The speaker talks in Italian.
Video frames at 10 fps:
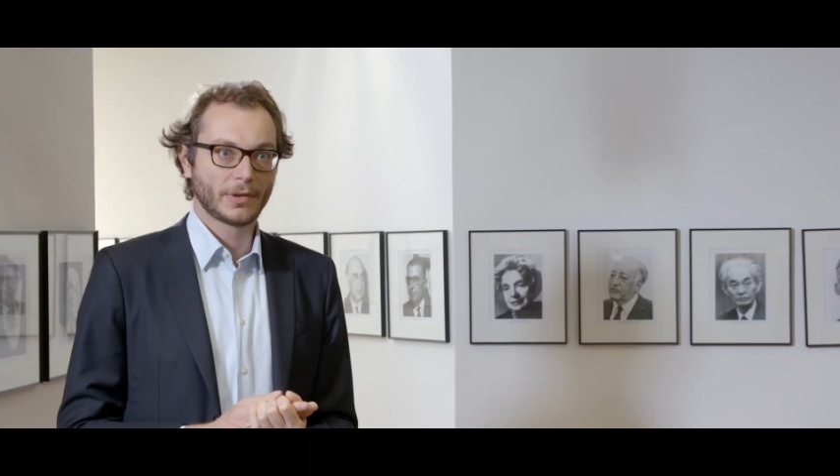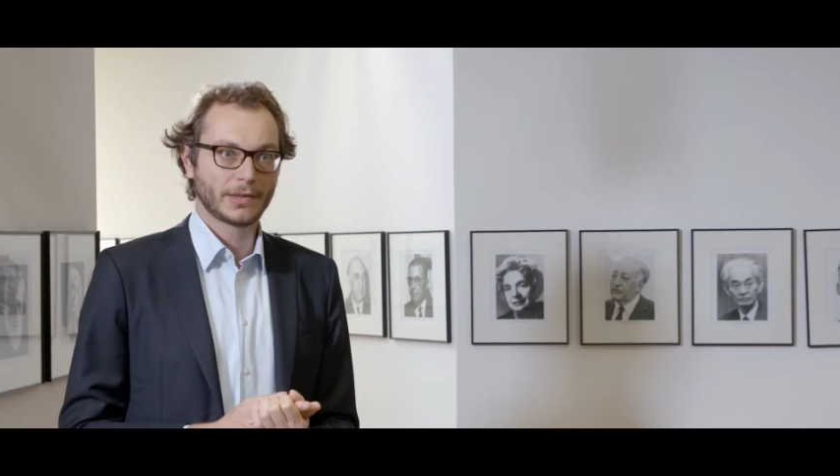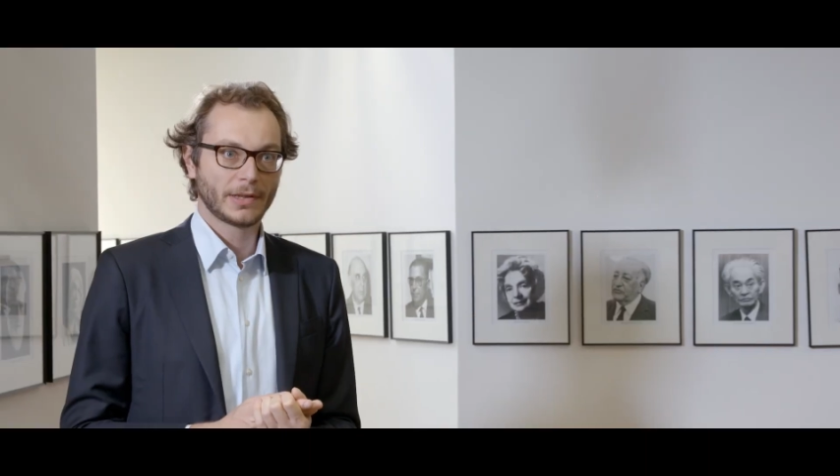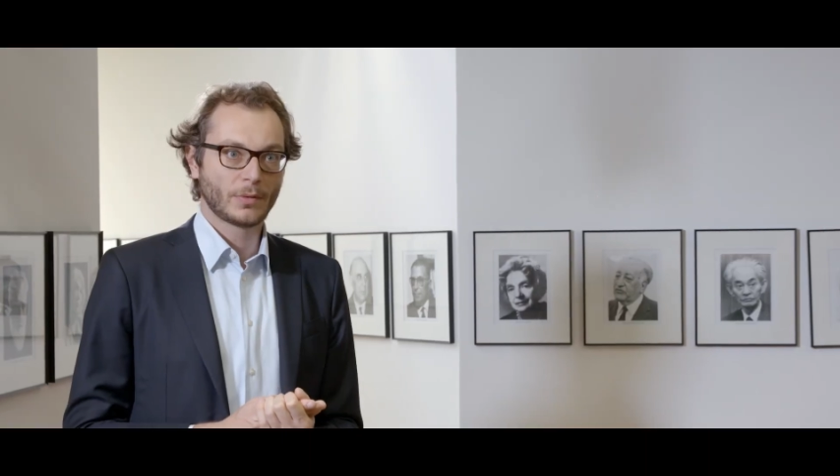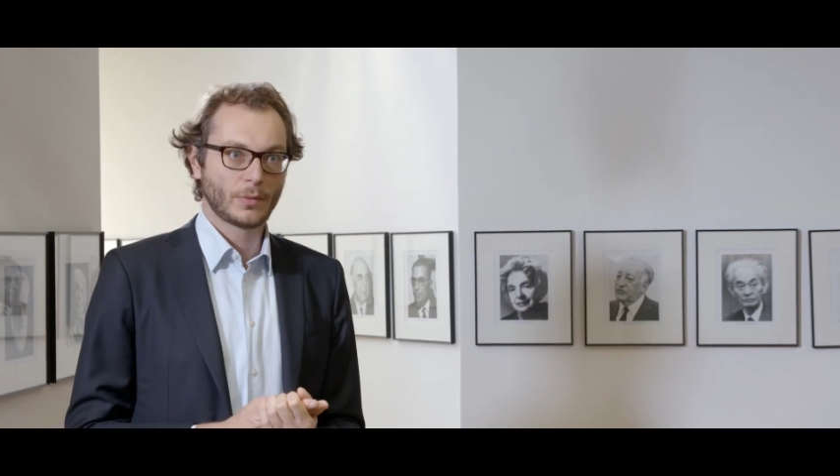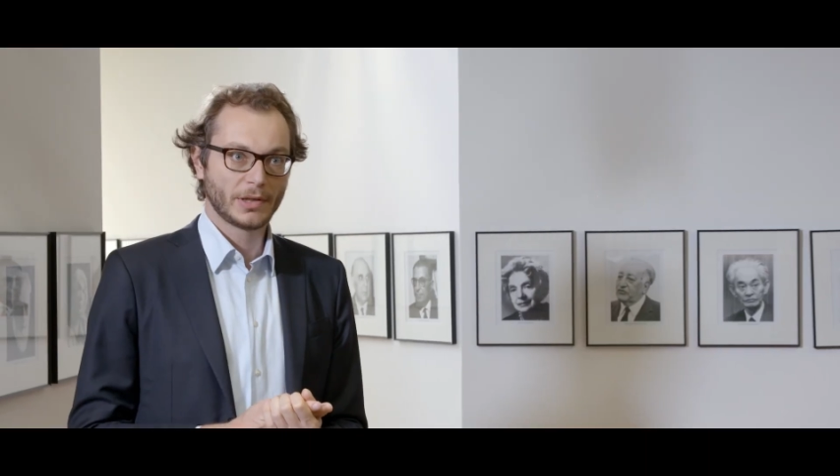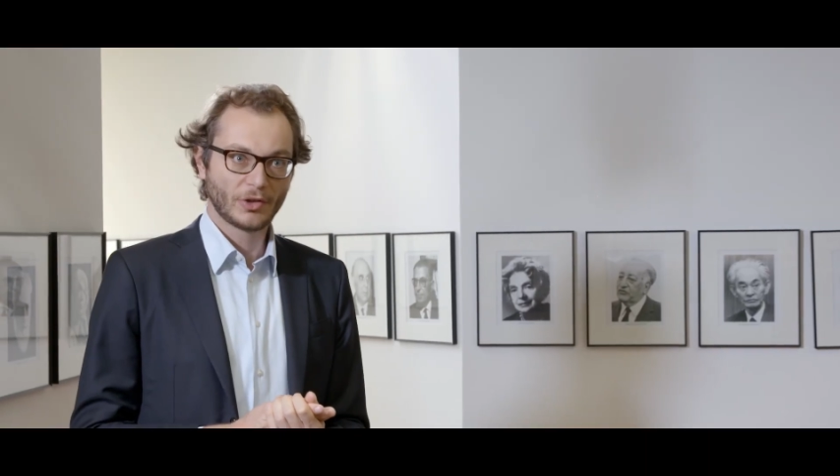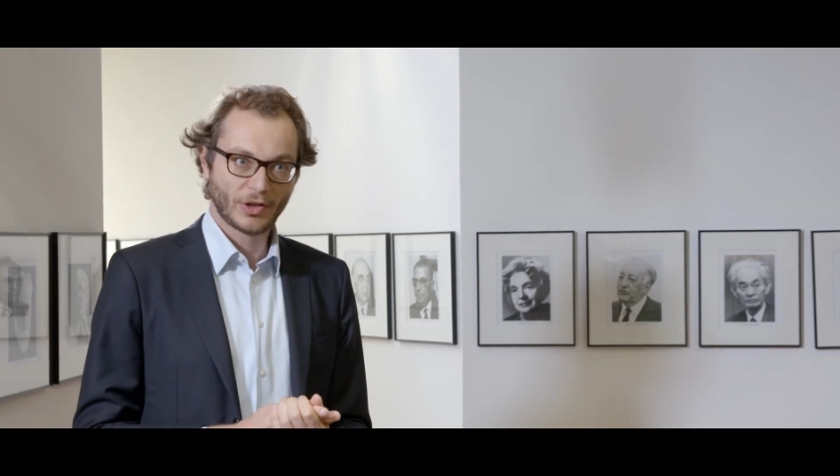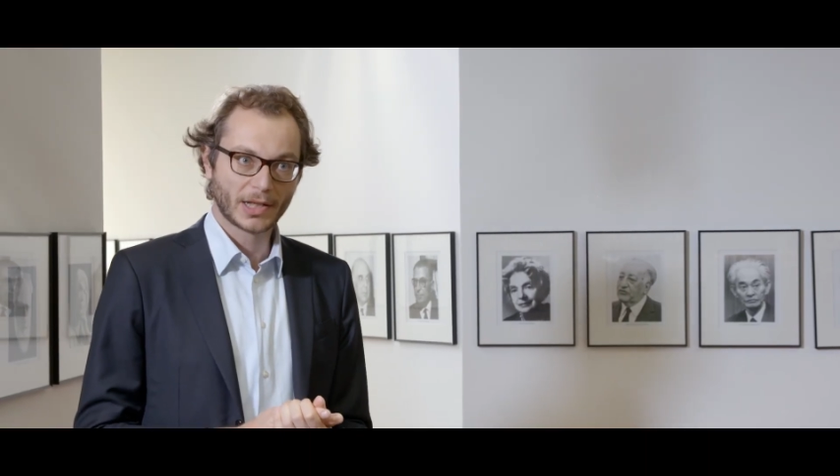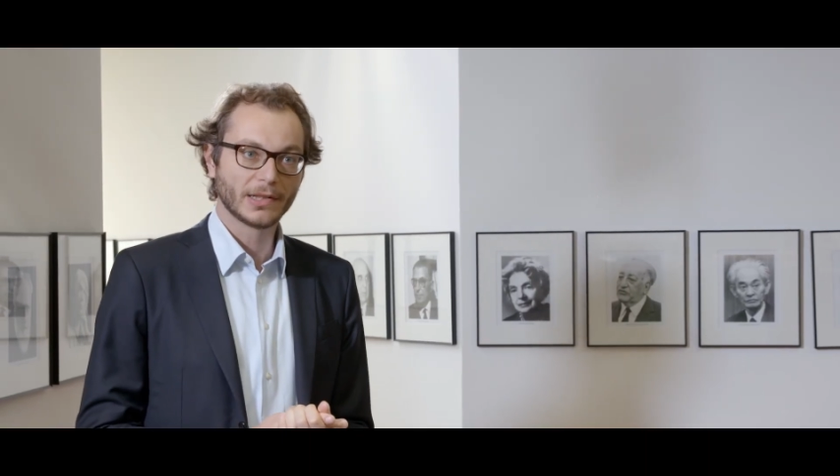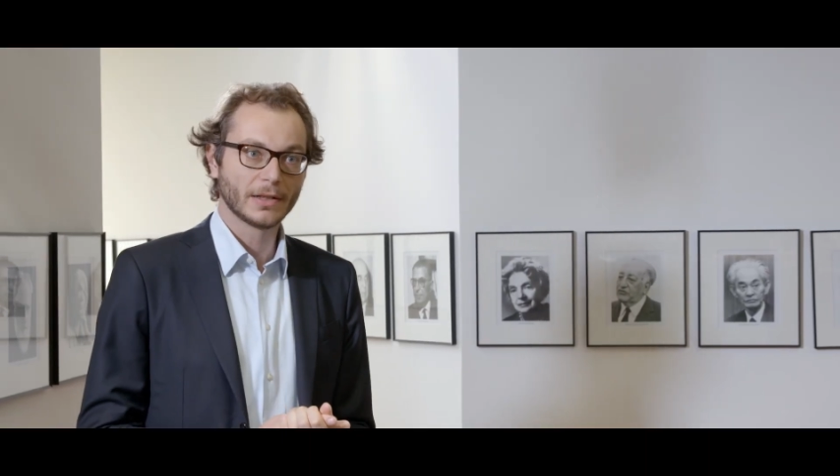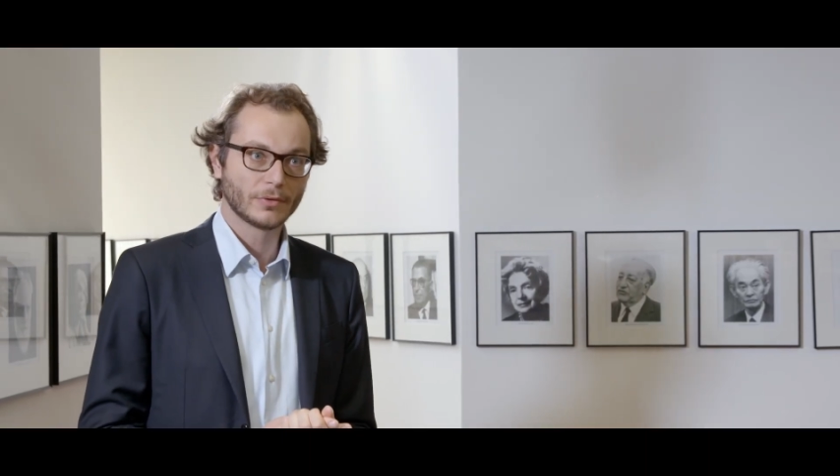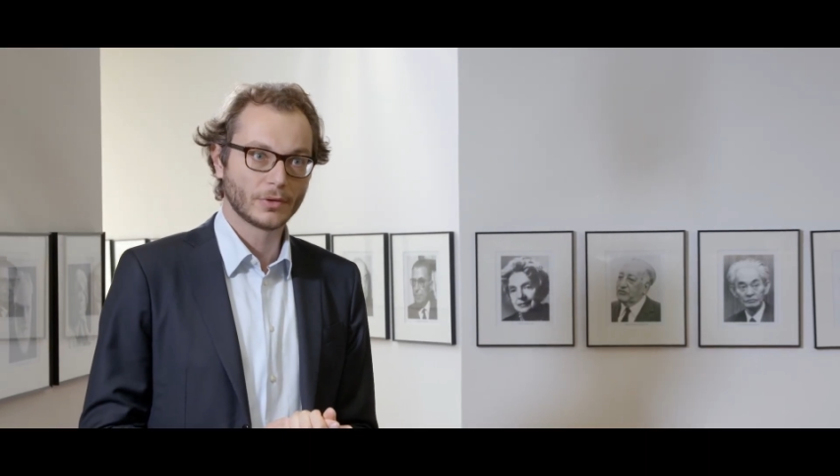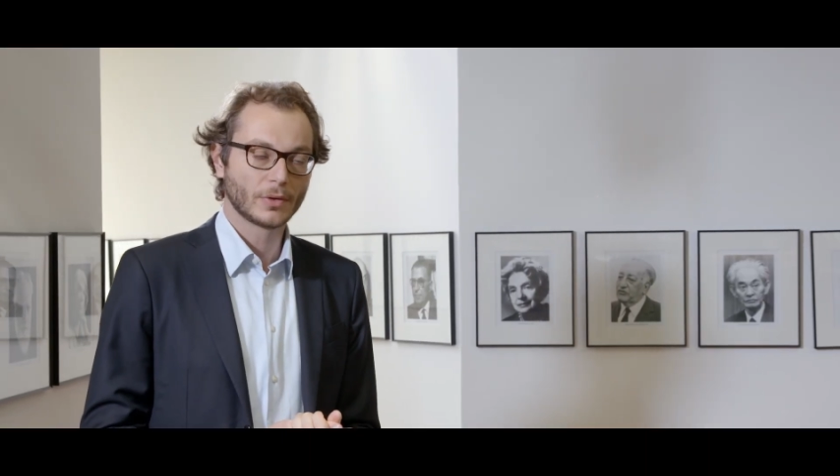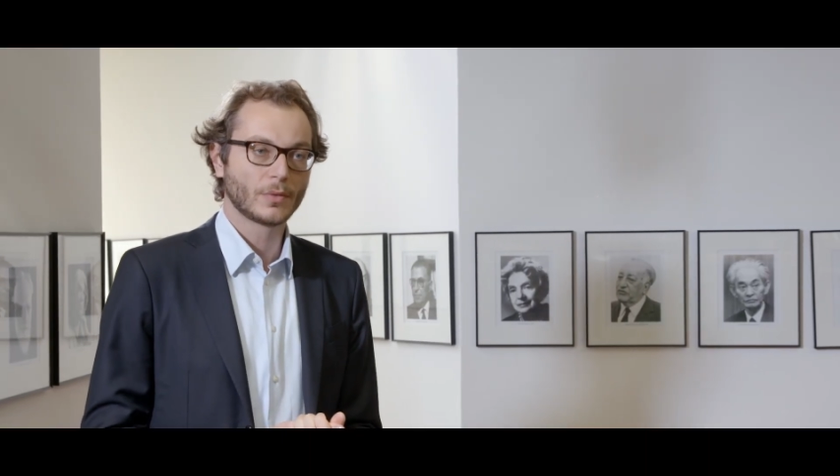in questi 15 anni di
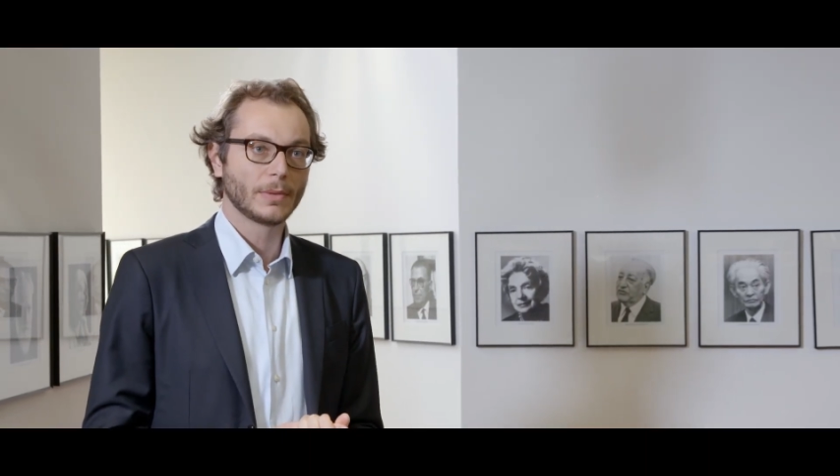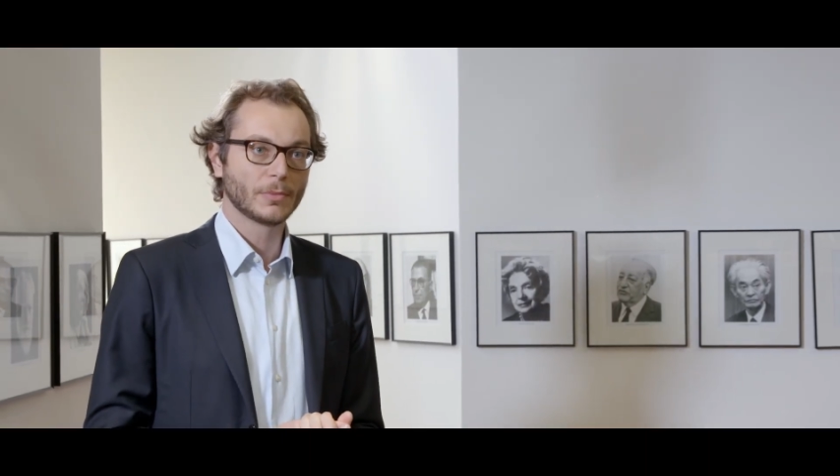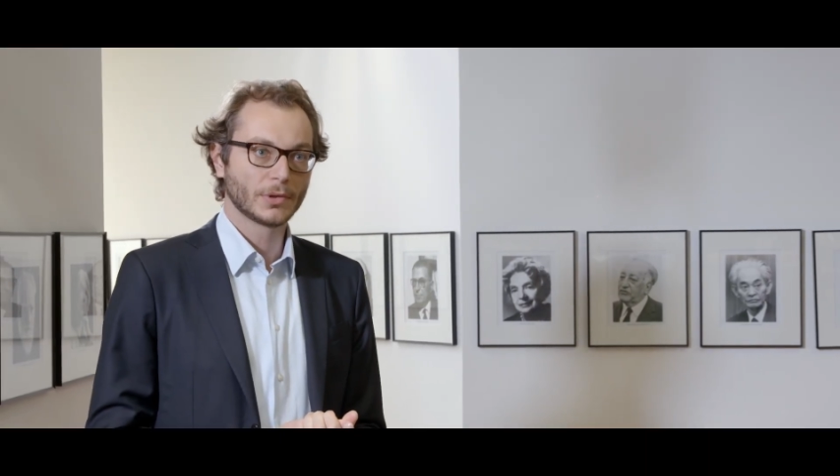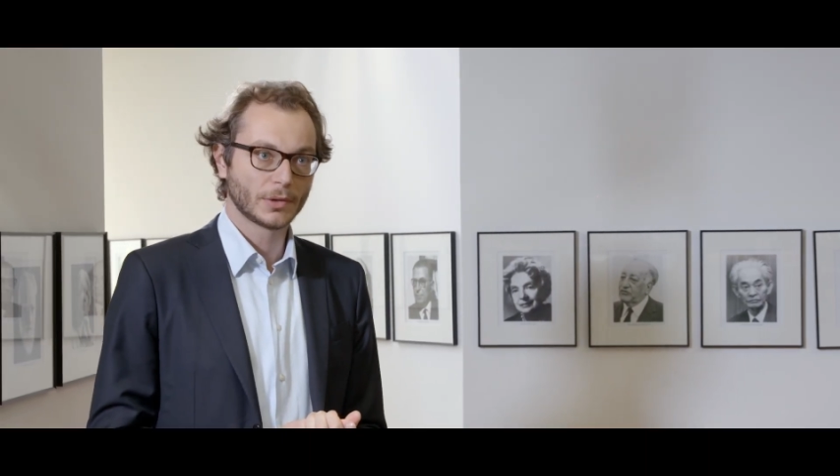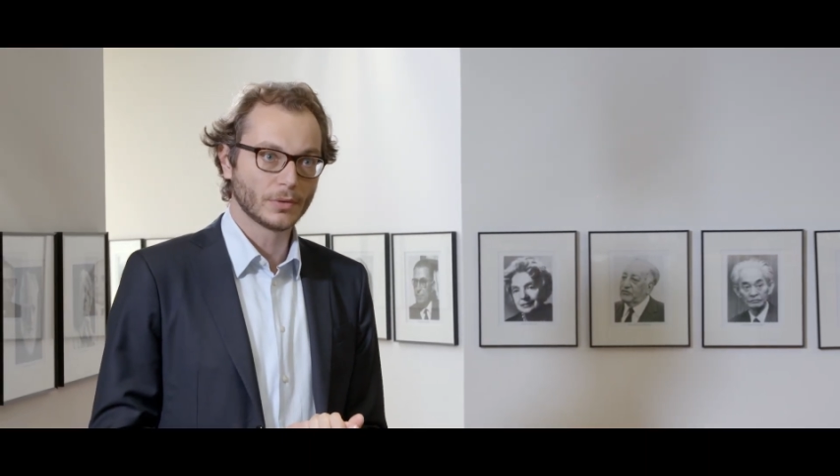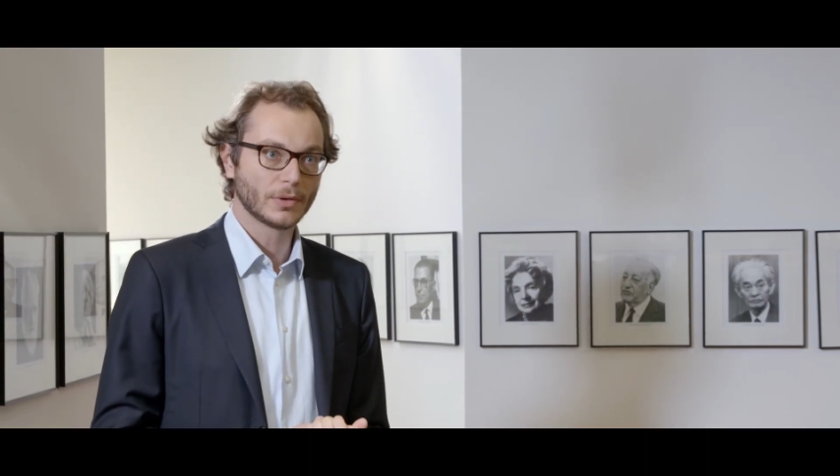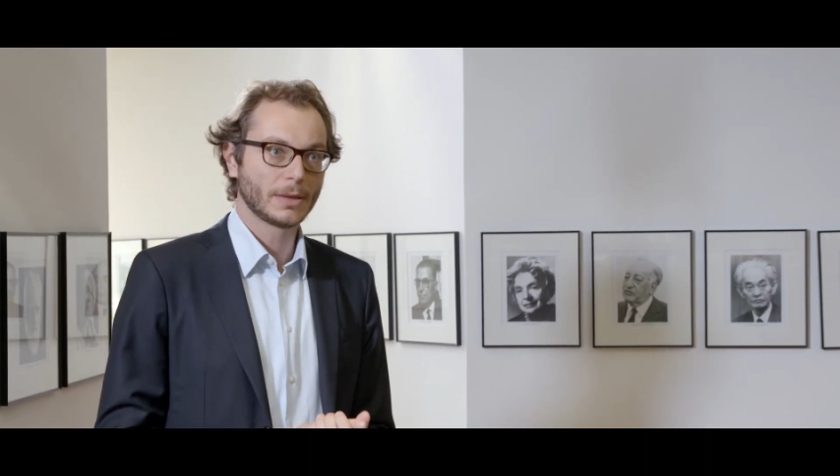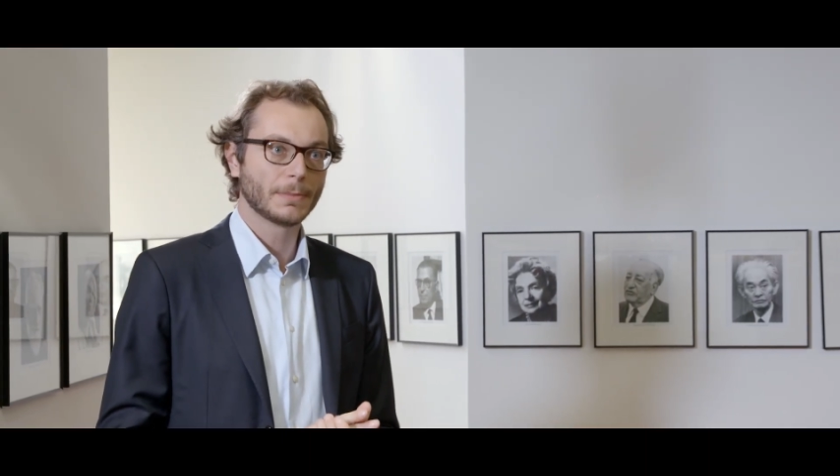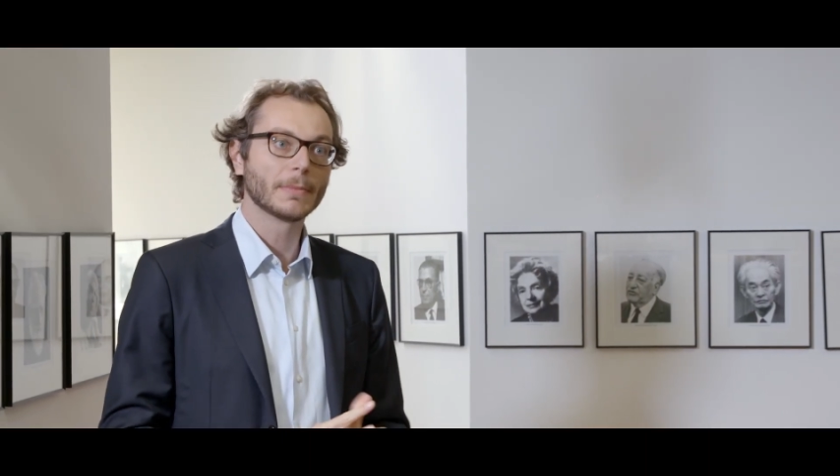lavoro qui in Mondadori,